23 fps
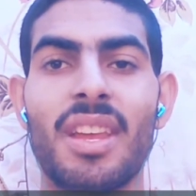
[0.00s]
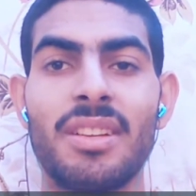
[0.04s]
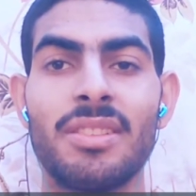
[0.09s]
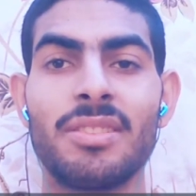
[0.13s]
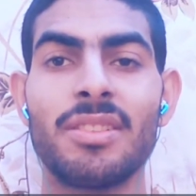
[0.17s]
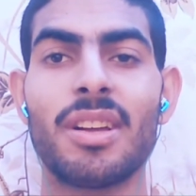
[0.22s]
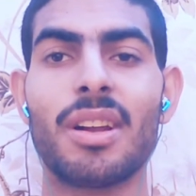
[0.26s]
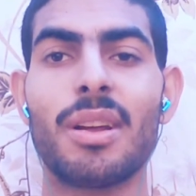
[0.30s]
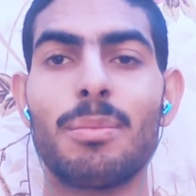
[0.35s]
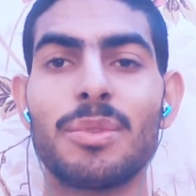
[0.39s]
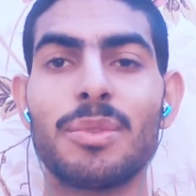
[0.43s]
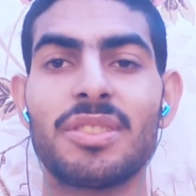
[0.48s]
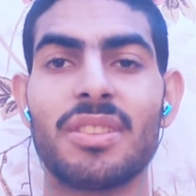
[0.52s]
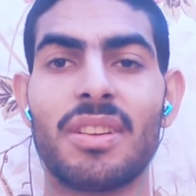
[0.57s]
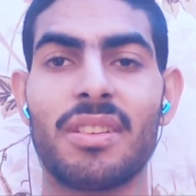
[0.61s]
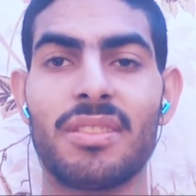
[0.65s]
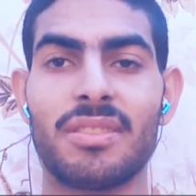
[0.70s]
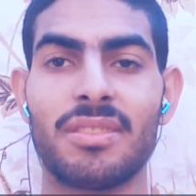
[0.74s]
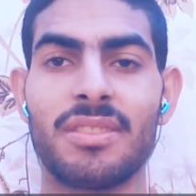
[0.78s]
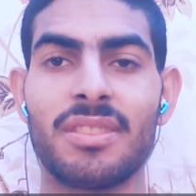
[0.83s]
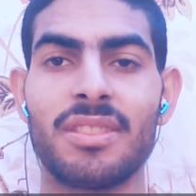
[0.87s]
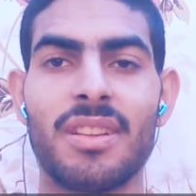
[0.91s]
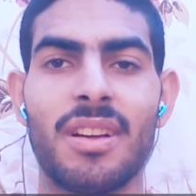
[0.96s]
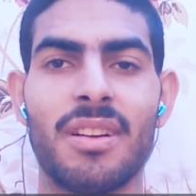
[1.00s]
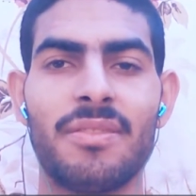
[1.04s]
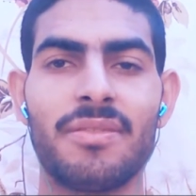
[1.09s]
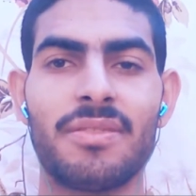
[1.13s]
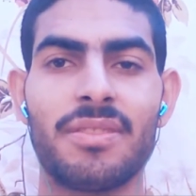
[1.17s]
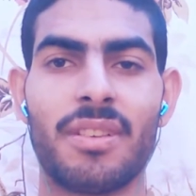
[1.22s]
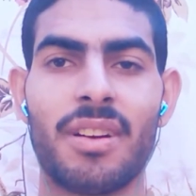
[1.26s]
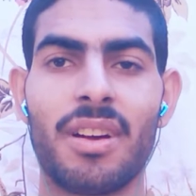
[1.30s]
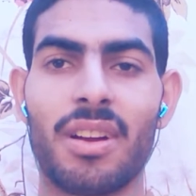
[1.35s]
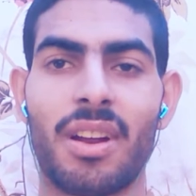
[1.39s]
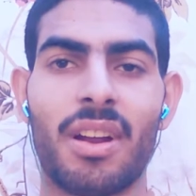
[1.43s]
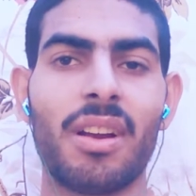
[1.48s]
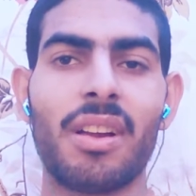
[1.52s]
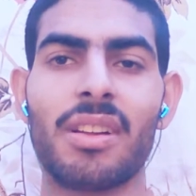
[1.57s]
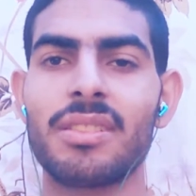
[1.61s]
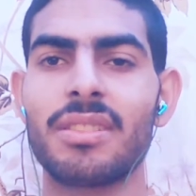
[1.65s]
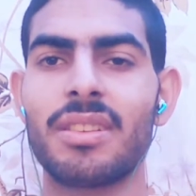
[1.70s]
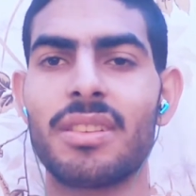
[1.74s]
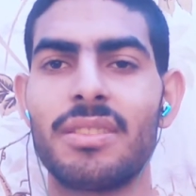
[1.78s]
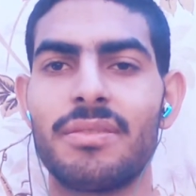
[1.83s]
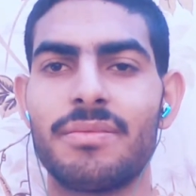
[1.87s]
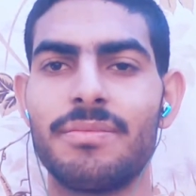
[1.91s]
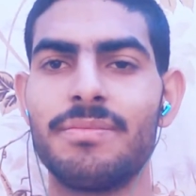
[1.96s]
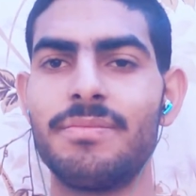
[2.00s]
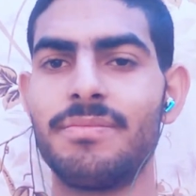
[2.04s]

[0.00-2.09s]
اداره متردده في قراراتها